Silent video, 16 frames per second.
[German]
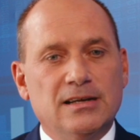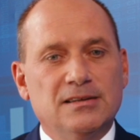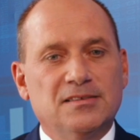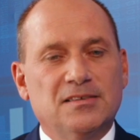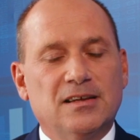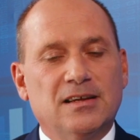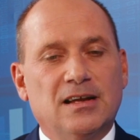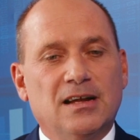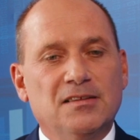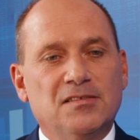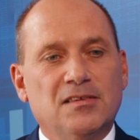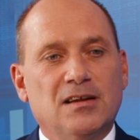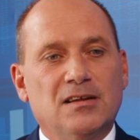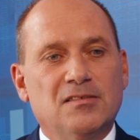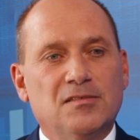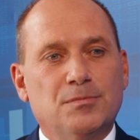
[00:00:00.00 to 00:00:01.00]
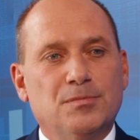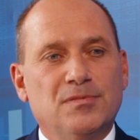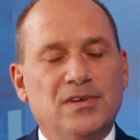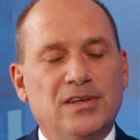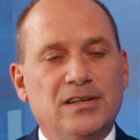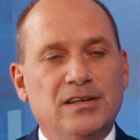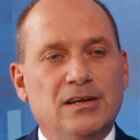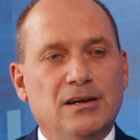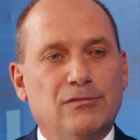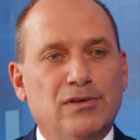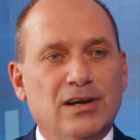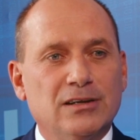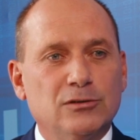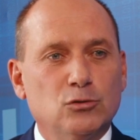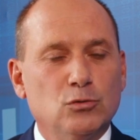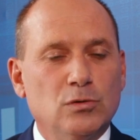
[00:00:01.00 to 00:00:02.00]
ist ein ganz, ganz wichtiger
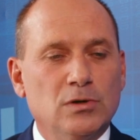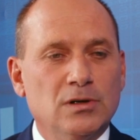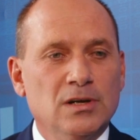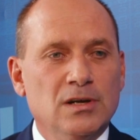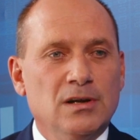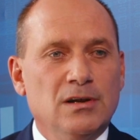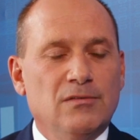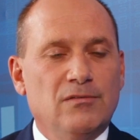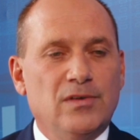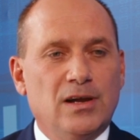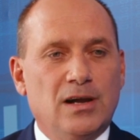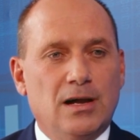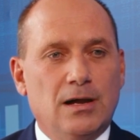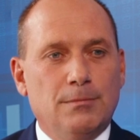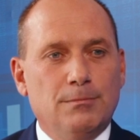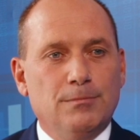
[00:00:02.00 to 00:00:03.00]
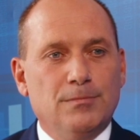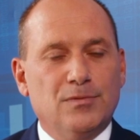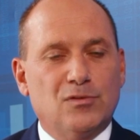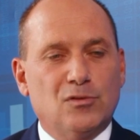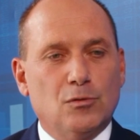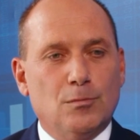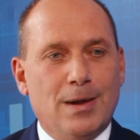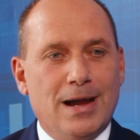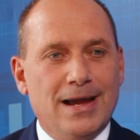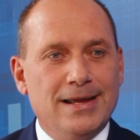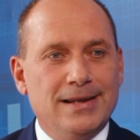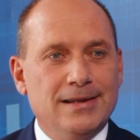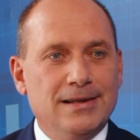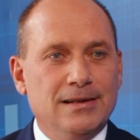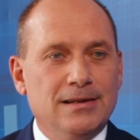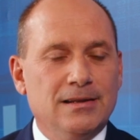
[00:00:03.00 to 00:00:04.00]
Faktor. Wir haben zum
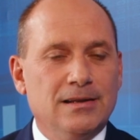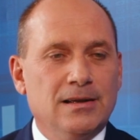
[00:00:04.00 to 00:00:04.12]
einen